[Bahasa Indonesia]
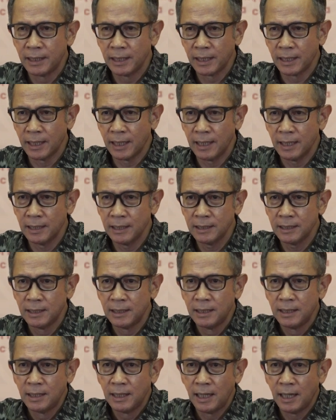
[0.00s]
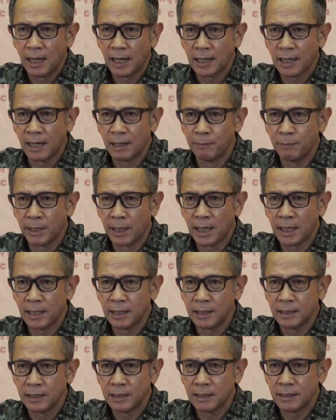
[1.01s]
kenal akan
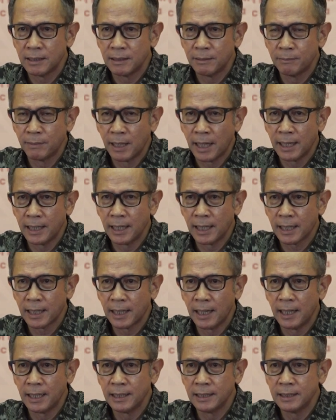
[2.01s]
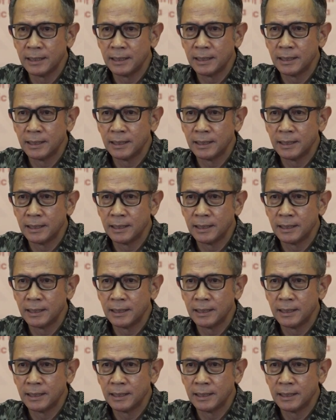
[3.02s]
mengadakan